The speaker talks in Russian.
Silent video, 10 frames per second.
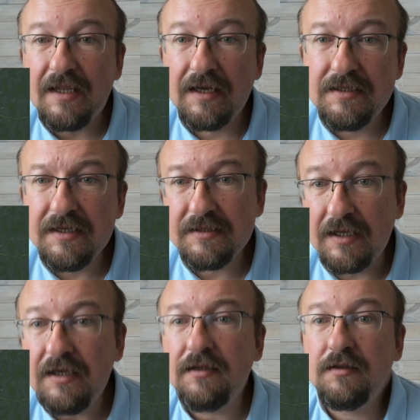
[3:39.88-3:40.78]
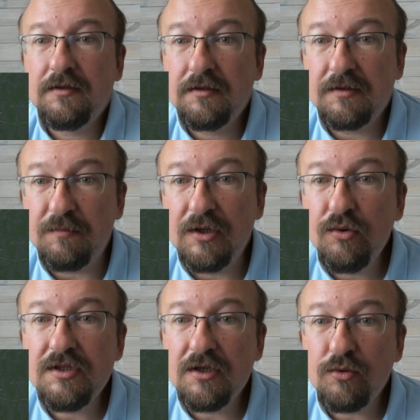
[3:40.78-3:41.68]
где стоит
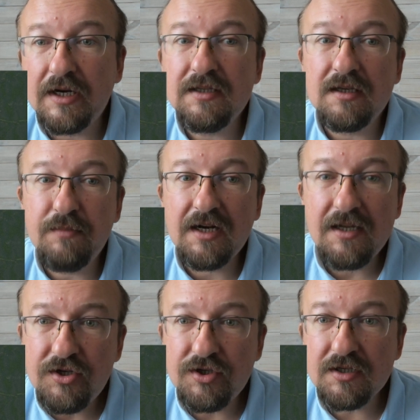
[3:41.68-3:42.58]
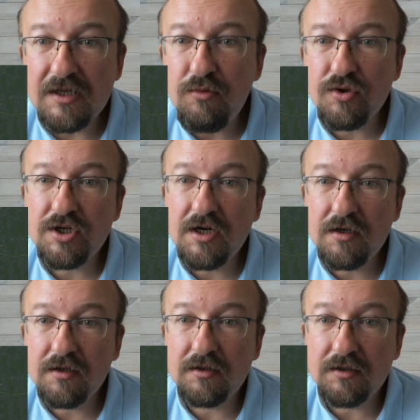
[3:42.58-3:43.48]
молоденький украинский пограничник, замерзший,
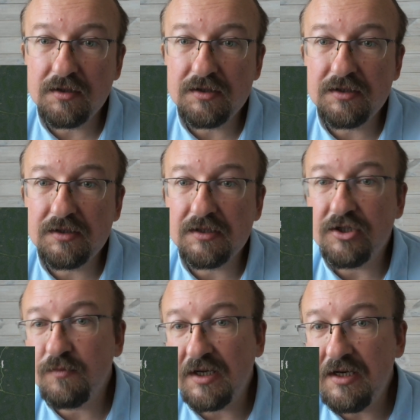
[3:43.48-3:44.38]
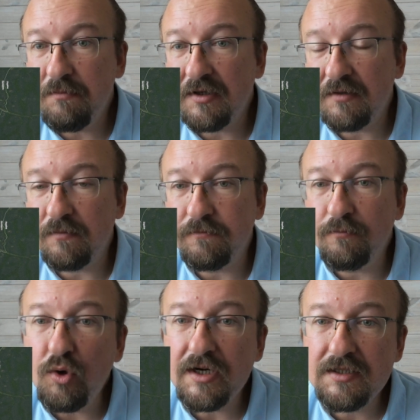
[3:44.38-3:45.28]
а, скажем так, либо
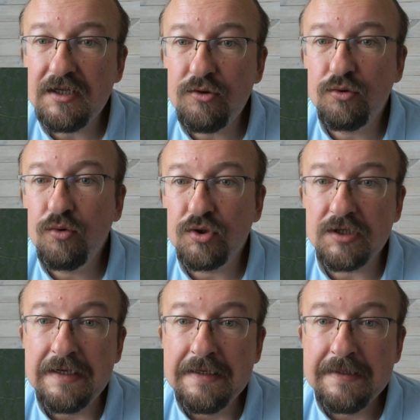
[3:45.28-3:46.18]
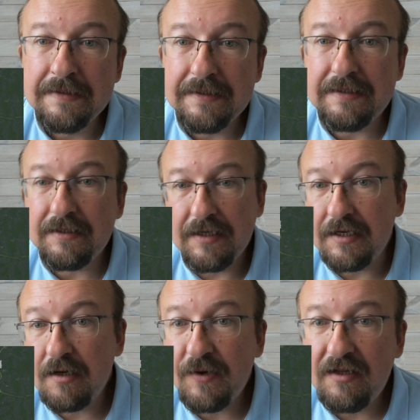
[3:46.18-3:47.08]
мокрый, если идет дождь и так
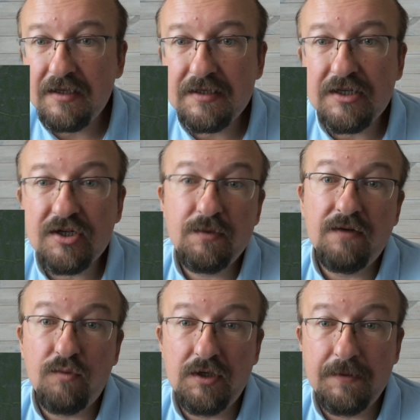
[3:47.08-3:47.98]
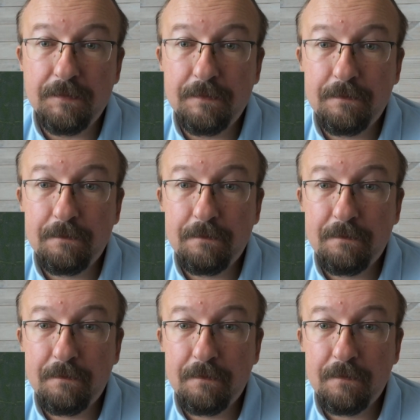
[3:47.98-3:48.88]
далее. Как правило, не слишком довольный.
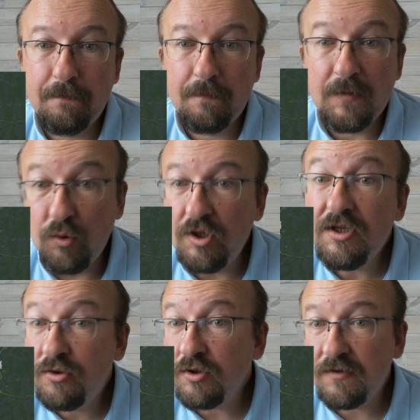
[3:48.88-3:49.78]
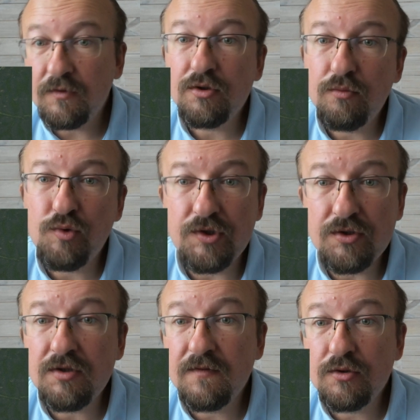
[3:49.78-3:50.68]
Но несет свою службу,
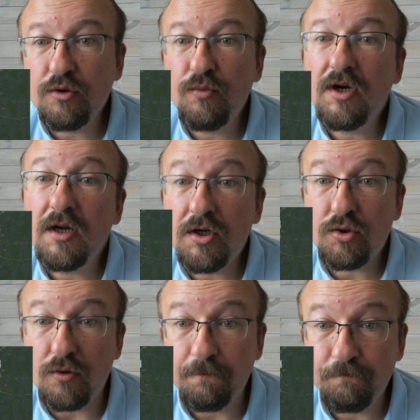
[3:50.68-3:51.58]
несет свою службу хорошо.